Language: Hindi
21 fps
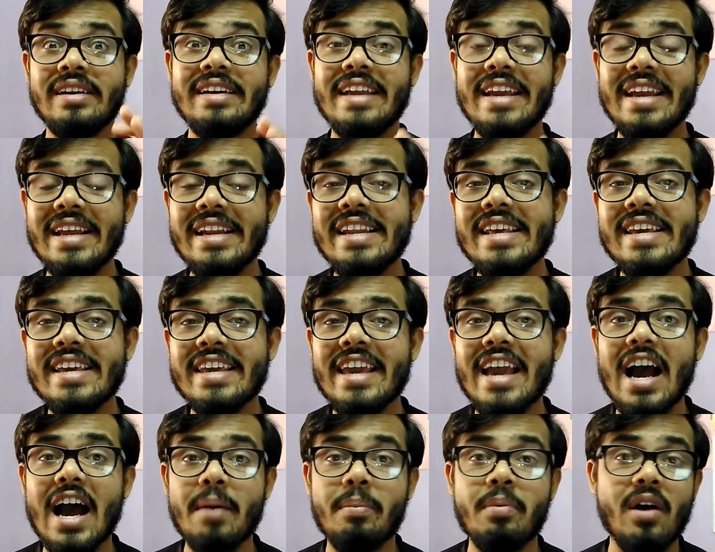डेली
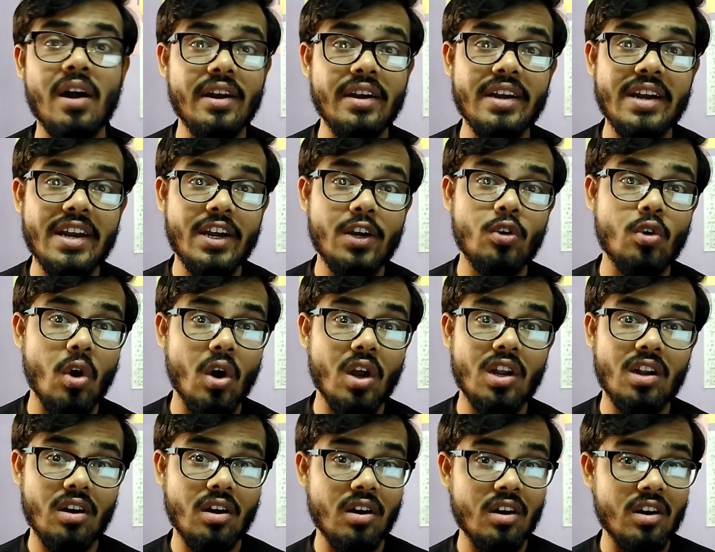के आप हंड्रेड
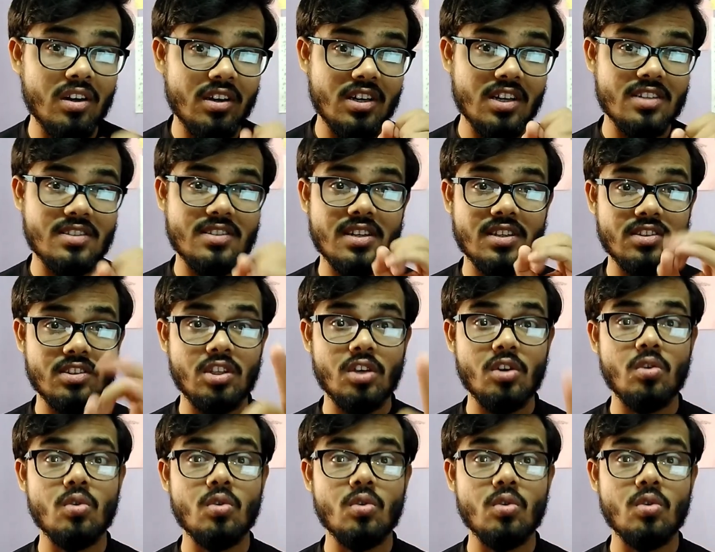डॉलर ऑन कर सकते